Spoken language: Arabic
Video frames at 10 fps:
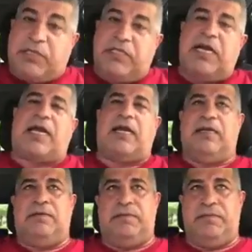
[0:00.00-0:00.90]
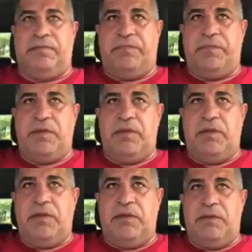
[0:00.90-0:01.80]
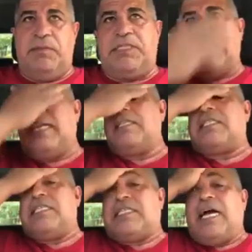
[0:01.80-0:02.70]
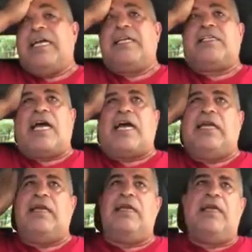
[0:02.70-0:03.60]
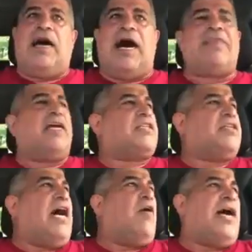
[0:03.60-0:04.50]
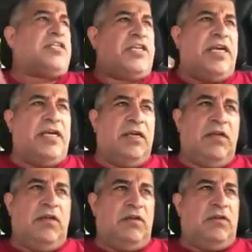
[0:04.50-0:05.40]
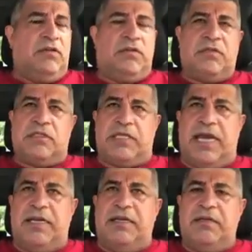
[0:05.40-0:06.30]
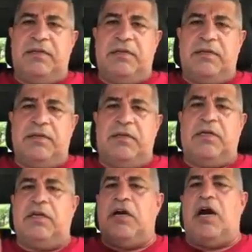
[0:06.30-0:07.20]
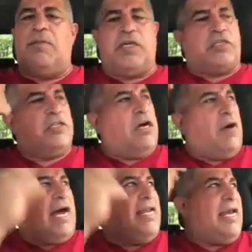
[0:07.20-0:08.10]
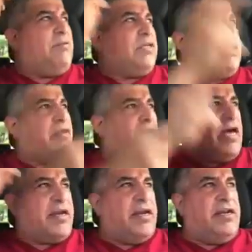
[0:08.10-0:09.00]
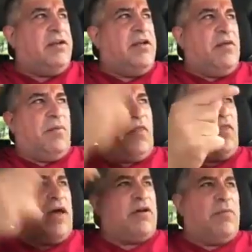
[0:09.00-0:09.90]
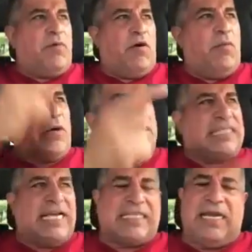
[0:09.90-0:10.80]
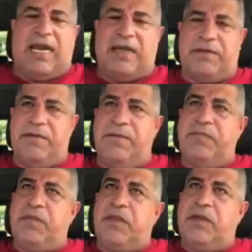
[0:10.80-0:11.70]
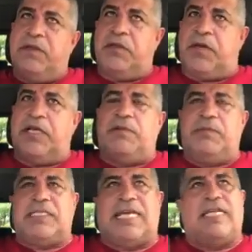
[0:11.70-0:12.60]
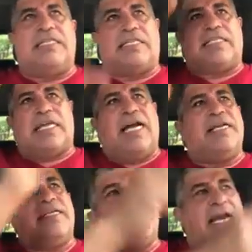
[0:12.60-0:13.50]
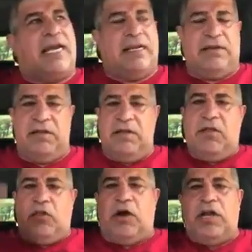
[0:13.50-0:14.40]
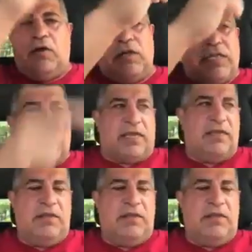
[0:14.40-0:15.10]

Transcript: هم تتدخل من السيد السستاني يتدخل هذا اعتداء وحشي زين اليوم اعتدوا على المتظاهرين بالضرب وبالرصاص الحي نريد من السيد السستاني يتدخل ذولا ولدك